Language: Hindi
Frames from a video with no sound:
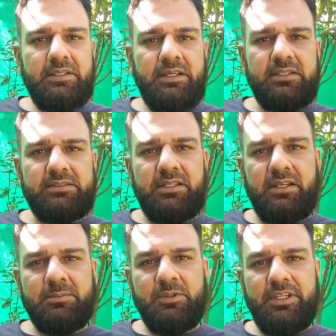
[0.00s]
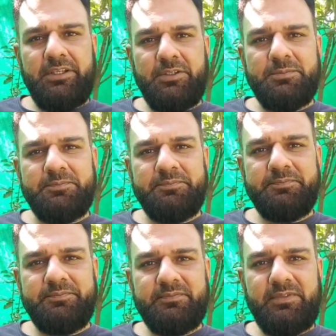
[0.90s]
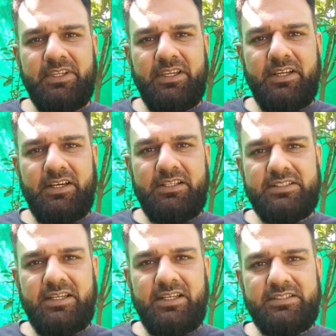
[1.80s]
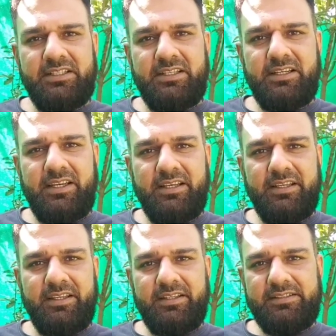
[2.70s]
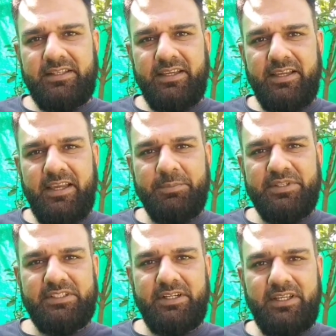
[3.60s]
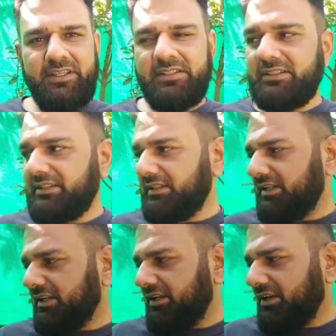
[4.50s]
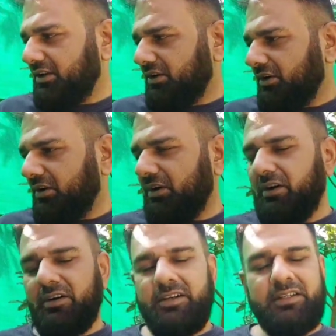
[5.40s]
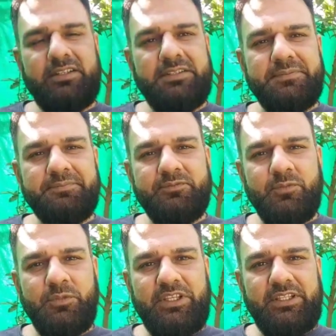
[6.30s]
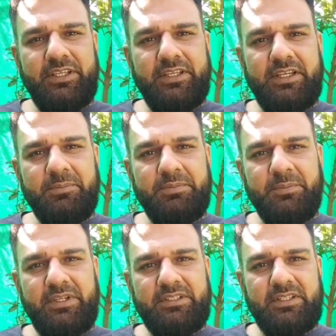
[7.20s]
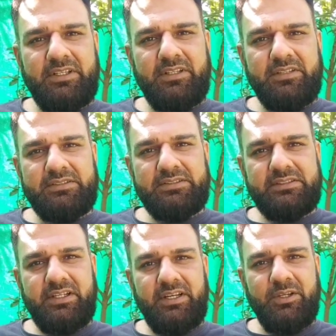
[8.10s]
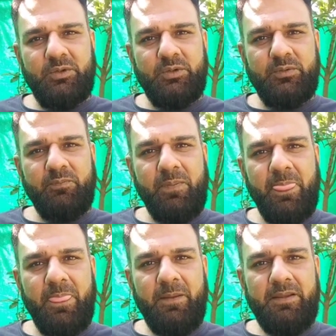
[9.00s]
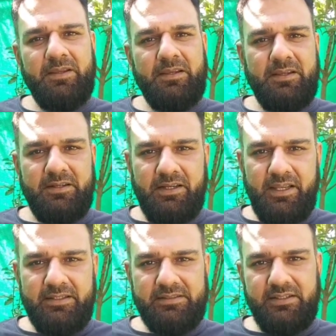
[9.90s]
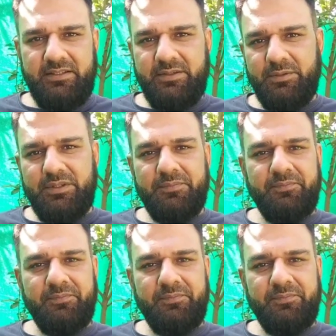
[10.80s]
असलकुम क्या हाल चाल हैं जी खैर खैरियत से हैं हैप्पी संडे और उम्मीद है कि आप भी मेरी तरह संडे को रिलैक्स कर रहे होंगे